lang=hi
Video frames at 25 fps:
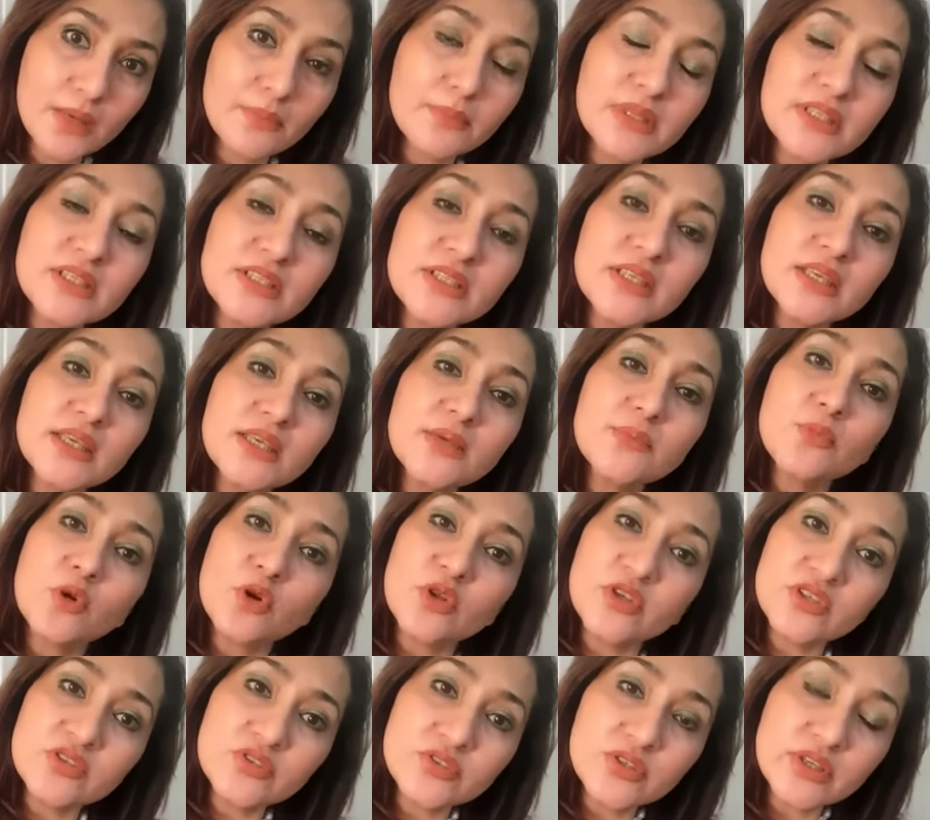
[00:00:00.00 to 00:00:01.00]
बच्चे की
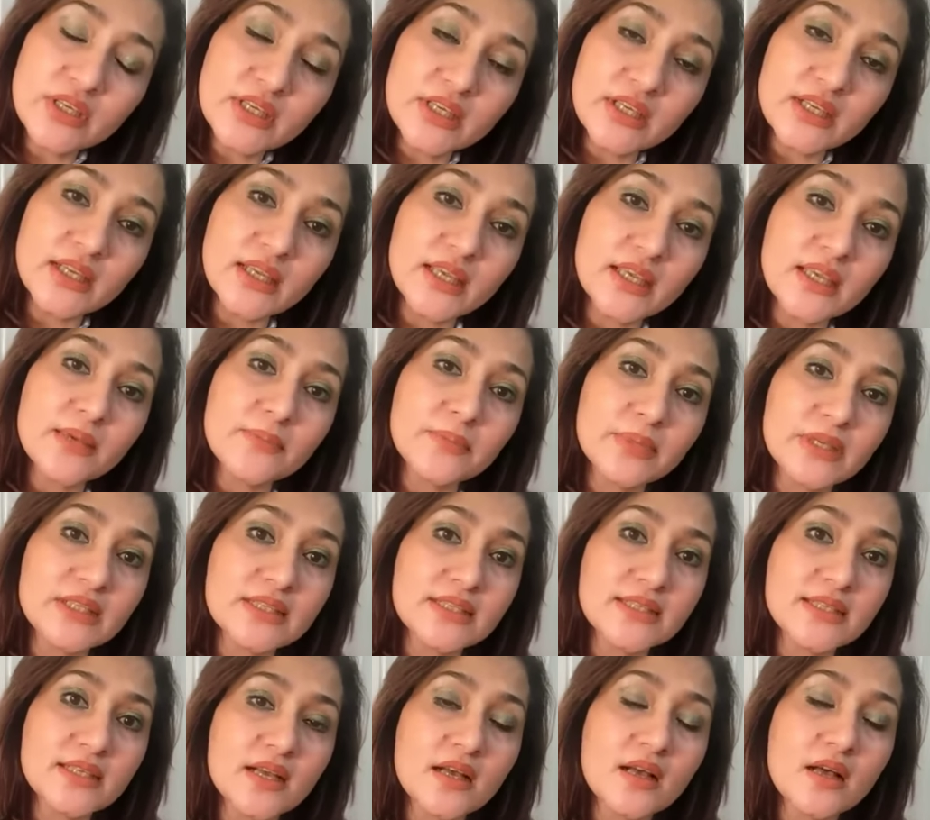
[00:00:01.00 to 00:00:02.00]
मॉनिटरिंग करें कि
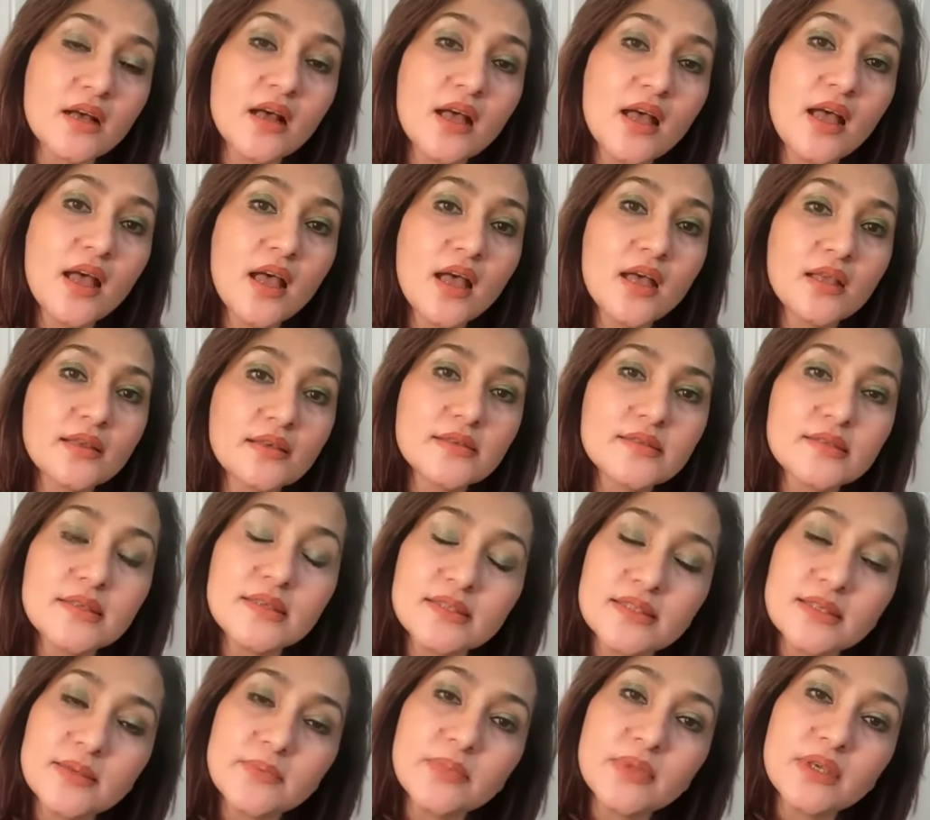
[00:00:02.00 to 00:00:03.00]
बच्चा किस
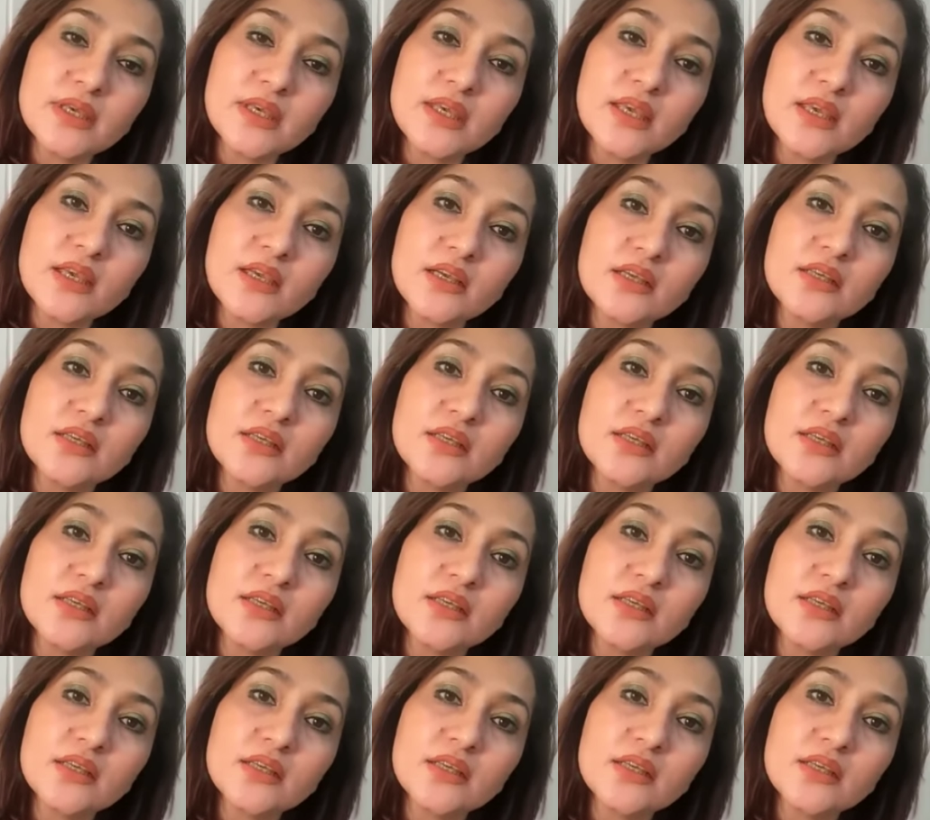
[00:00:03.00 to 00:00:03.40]
किस्म के